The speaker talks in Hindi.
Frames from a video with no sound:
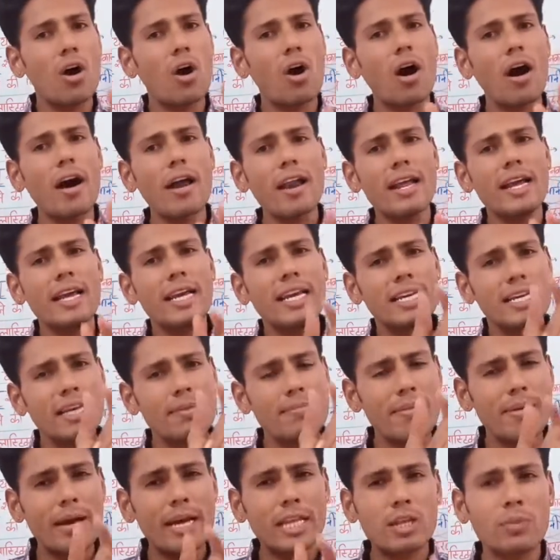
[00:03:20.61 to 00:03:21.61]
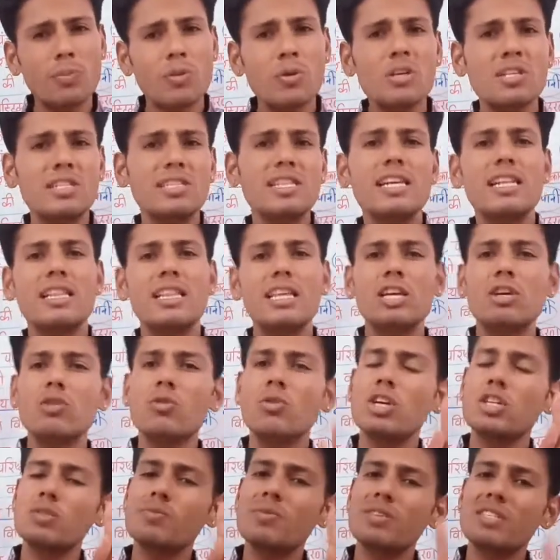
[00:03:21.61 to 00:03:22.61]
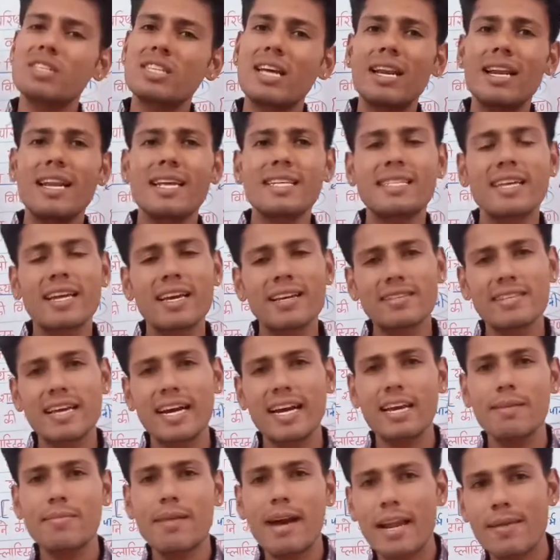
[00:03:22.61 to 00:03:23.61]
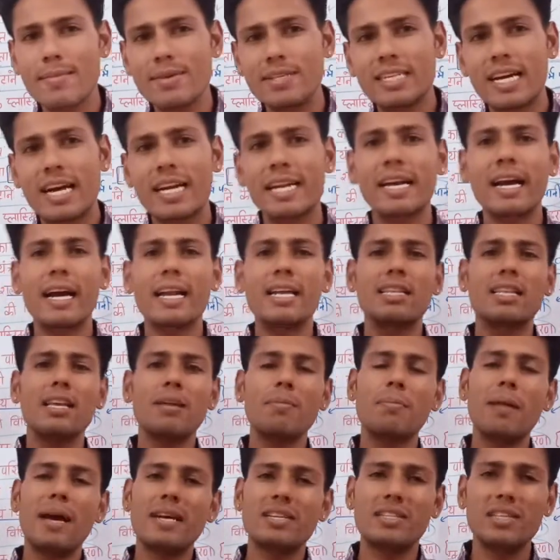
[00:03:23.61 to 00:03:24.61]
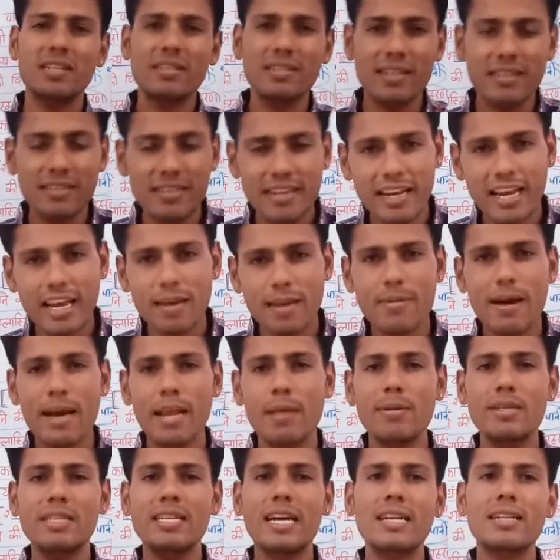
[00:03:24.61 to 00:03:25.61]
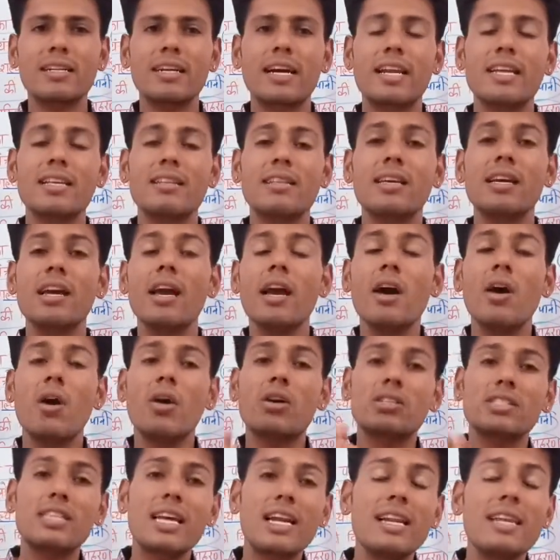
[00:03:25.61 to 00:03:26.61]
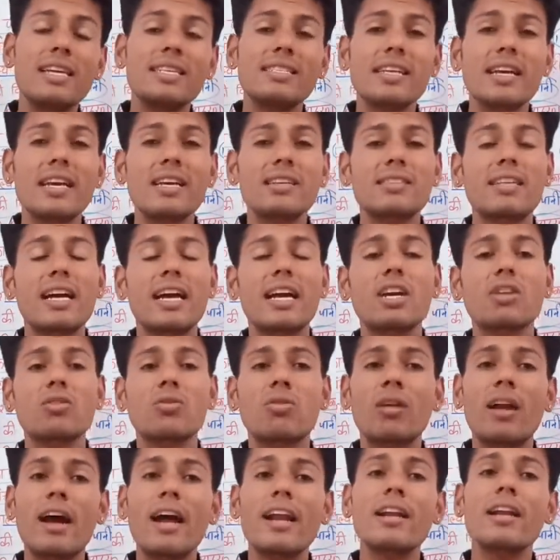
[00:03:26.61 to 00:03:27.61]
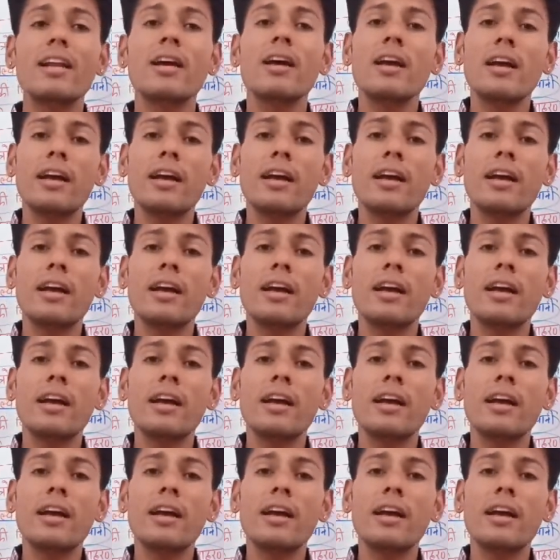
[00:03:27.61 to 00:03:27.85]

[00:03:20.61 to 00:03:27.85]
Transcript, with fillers: और ये महत्वपूर्ण इसलिए थी क्योंकि इसमें शल्य चिकित्सा के बारे में जानकारी थी प्लास्टिक सर्जरी के बारे में जानकारी थी और शल्य चिकित्सा के दौरान